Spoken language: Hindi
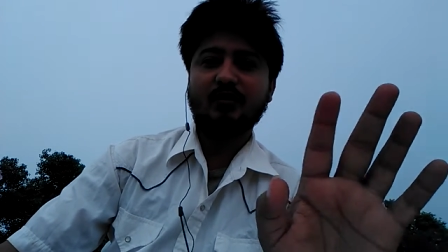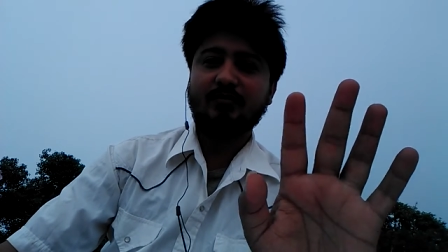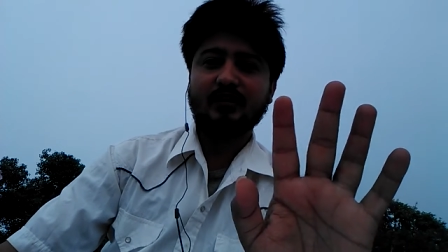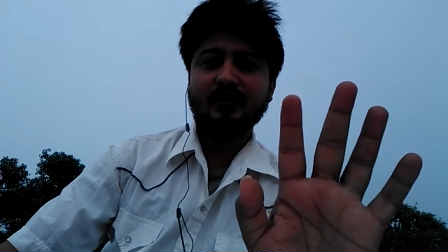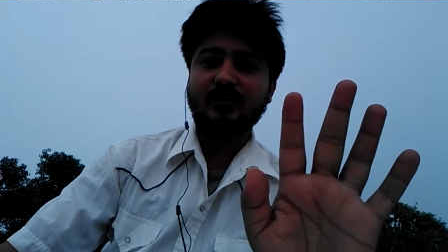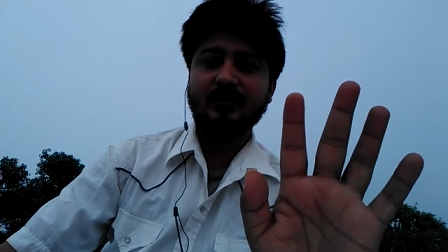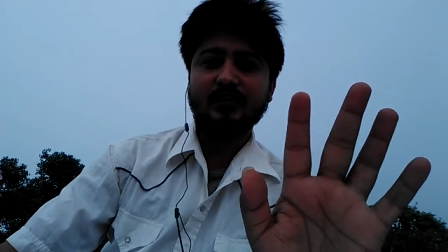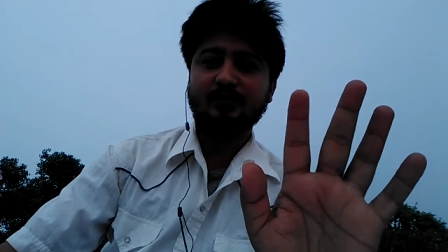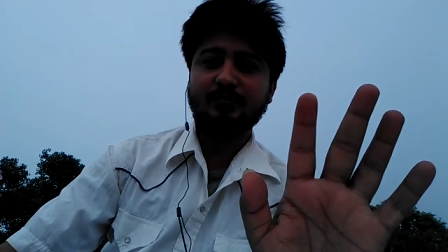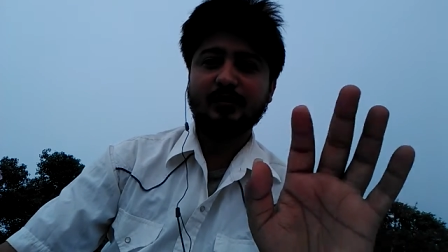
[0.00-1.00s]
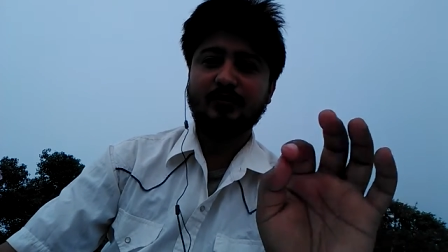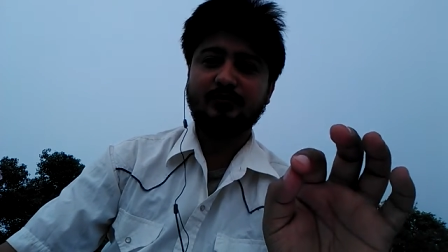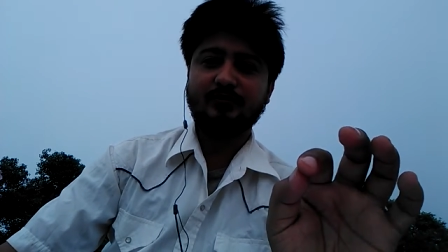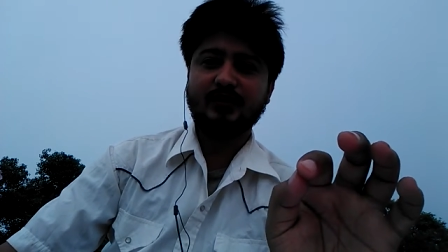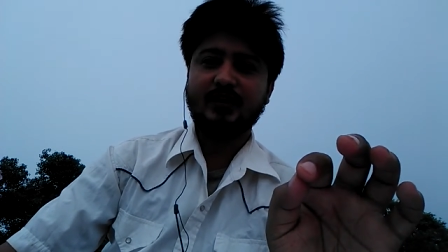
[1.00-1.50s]
वो अब खतरे की घंटी उन पर बच
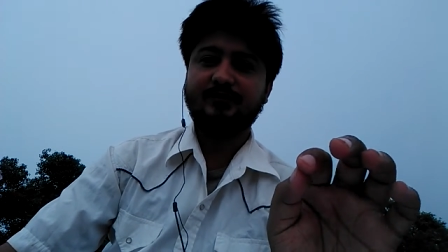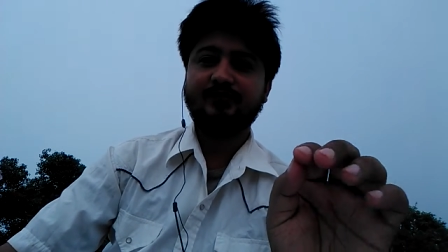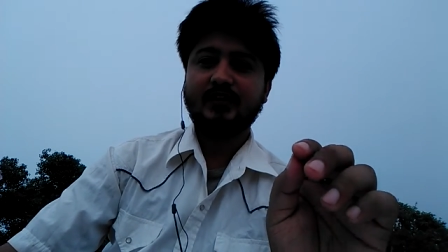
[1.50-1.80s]
चुकी है